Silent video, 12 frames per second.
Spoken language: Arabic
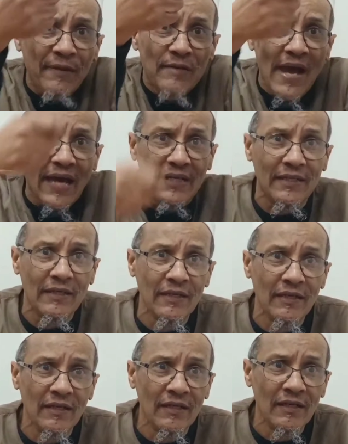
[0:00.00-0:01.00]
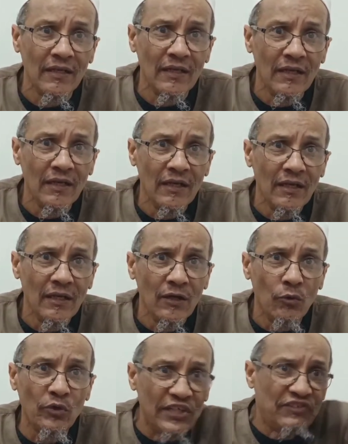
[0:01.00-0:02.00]
صحاب المال
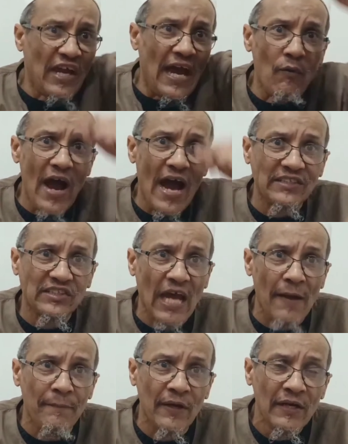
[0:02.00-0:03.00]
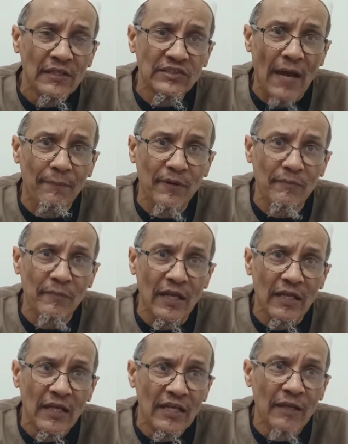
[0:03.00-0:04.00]
ويديها واحد صاحب صاحب
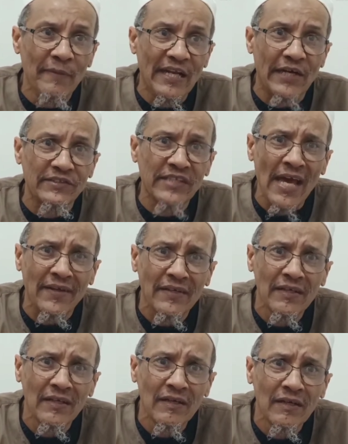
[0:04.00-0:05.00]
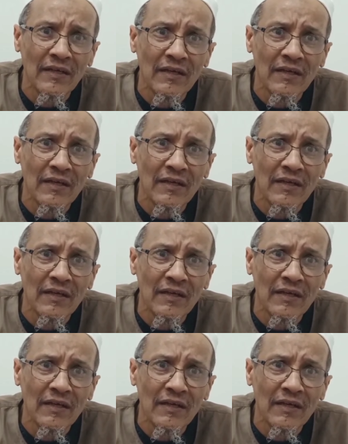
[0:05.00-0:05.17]
الملياردات